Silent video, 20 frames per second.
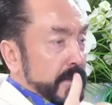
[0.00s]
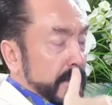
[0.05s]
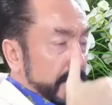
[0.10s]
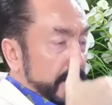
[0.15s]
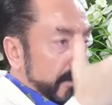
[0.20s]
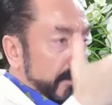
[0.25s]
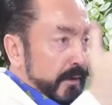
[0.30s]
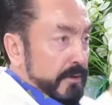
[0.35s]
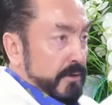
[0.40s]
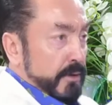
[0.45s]

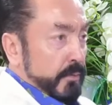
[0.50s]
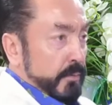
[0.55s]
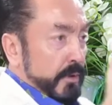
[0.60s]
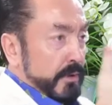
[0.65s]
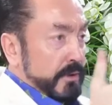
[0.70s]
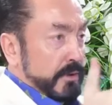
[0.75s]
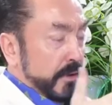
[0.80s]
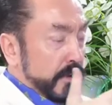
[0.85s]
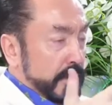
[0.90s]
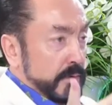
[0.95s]
rahatça böyle
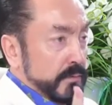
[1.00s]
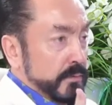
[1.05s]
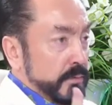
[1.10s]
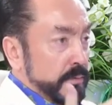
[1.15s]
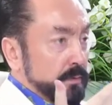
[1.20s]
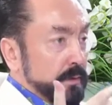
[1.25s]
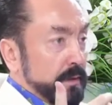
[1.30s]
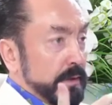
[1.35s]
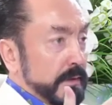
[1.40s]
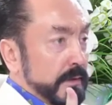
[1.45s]
çirkin
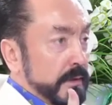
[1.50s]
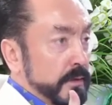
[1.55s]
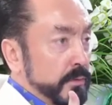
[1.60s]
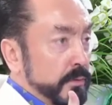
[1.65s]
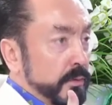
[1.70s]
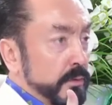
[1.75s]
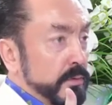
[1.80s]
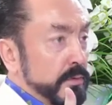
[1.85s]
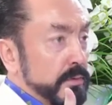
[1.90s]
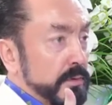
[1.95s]
sözler ettiğini
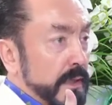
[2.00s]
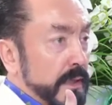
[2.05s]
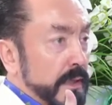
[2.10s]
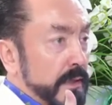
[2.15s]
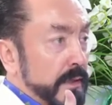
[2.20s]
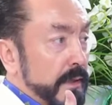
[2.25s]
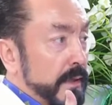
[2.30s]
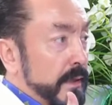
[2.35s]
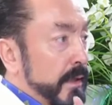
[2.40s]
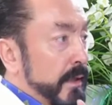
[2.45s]
görünce
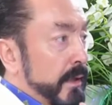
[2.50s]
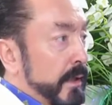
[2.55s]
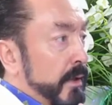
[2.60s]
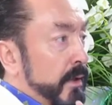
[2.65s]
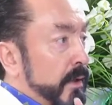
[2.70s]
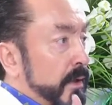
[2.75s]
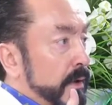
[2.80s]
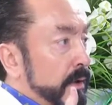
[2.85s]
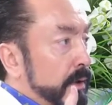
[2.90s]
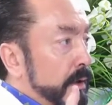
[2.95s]

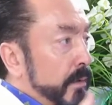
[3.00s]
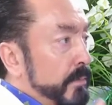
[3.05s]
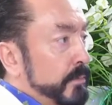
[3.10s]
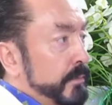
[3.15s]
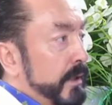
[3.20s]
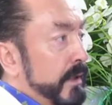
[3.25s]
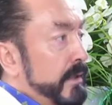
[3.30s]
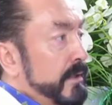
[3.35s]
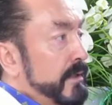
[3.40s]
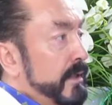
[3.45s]

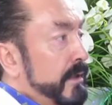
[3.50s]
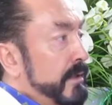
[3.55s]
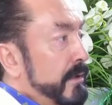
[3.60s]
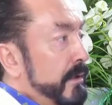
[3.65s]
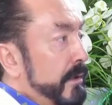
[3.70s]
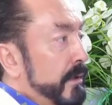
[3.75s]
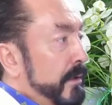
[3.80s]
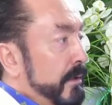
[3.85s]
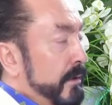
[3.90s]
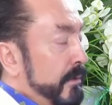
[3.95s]
aptalca
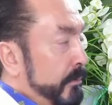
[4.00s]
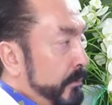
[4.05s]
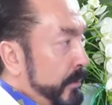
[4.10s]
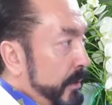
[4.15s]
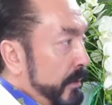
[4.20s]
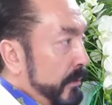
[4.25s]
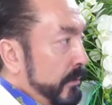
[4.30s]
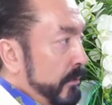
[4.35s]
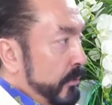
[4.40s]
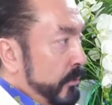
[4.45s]
e, bir
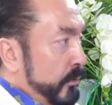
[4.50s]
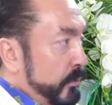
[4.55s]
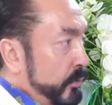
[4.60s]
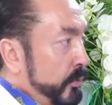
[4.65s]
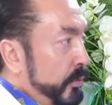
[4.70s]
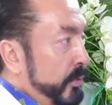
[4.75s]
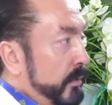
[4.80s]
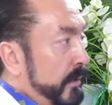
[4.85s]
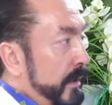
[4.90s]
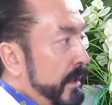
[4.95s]

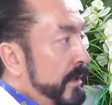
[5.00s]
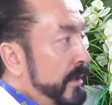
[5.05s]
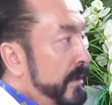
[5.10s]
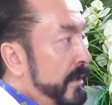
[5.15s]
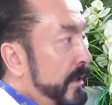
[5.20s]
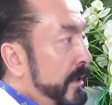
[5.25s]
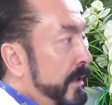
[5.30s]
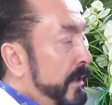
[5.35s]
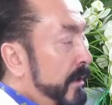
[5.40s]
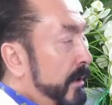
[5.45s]
ruhla
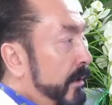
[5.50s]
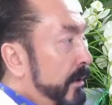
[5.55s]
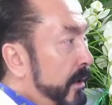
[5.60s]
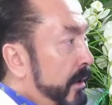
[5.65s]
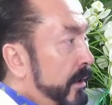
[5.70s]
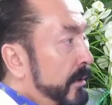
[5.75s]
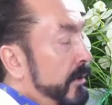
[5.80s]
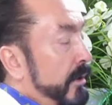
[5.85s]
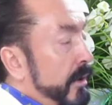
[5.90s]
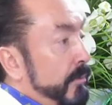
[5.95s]

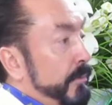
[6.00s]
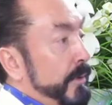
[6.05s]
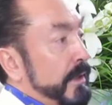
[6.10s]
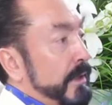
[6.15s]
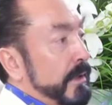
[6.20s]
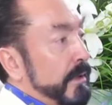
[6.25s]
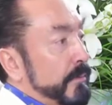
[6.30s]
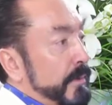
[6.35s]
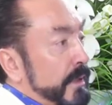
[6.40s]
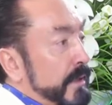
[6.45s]
Allah'a
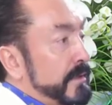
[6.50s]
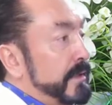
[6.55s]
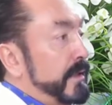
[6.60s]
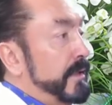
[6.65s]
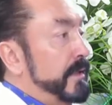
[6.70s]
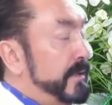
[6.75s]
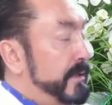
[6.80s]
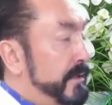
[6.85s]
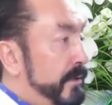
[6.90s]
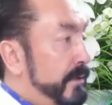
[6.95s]
peygambere
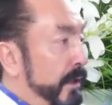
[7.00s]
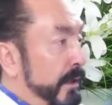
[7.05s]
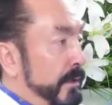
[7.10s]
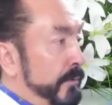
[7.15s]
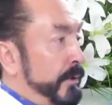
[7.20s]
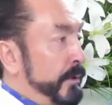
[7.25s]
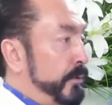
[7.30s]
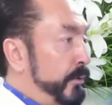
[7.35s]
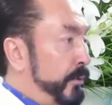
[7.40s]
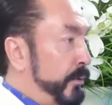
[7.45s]
saygısını
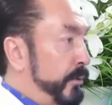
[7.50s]
kaybediyor.